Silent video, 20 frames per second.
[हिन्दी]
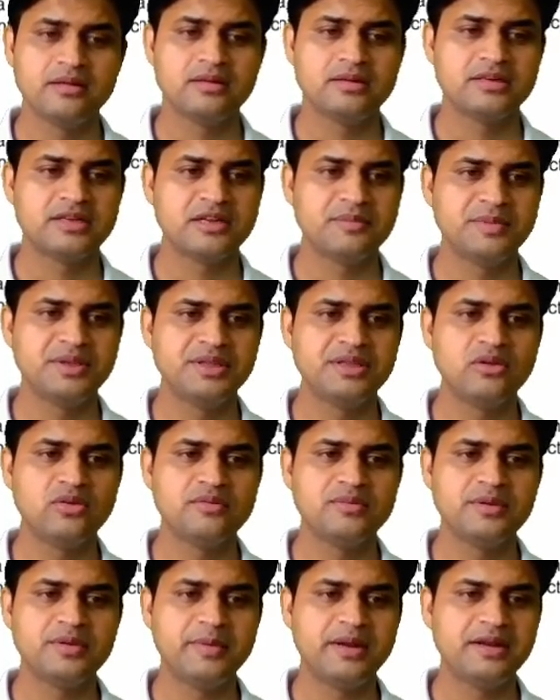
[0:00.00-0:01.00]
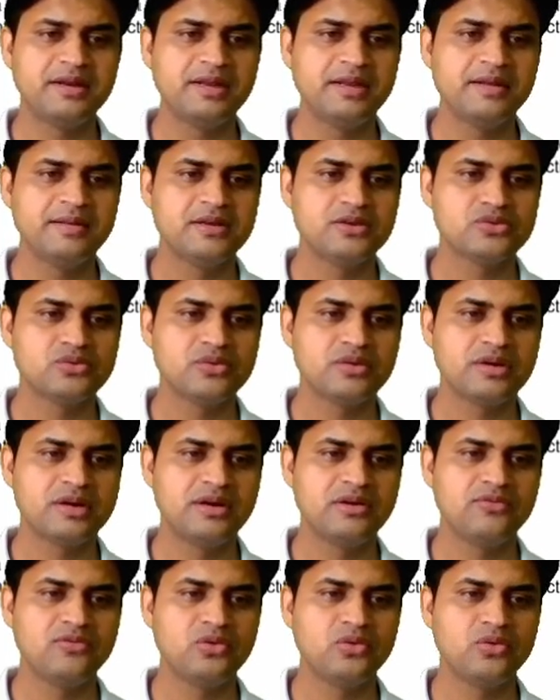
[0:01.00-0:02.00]
टर्मिनल ऑफ द बैटरी सो
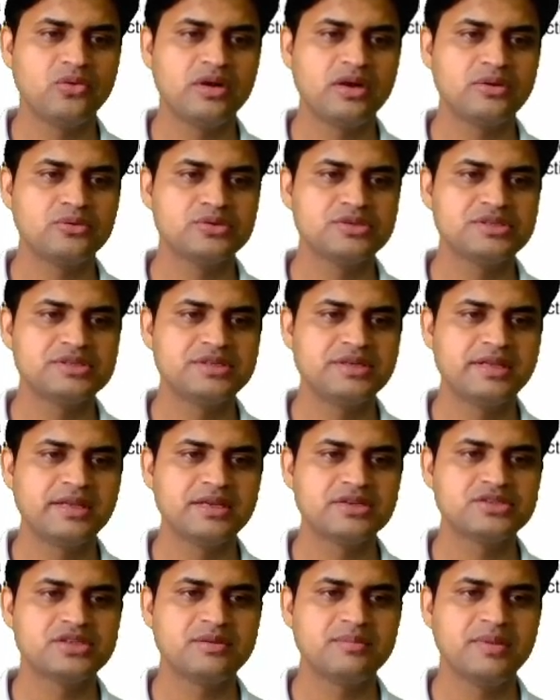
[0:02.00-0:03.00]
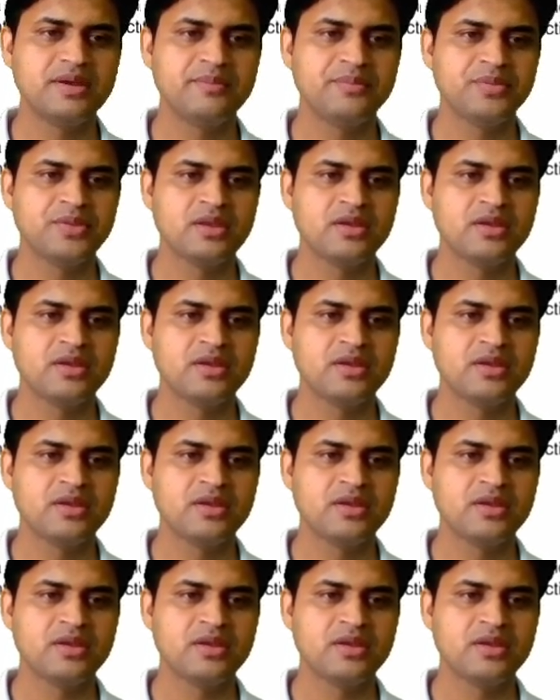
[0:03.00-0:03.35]
करंट फ्लो होगा कुछ इस डिरेक्शन में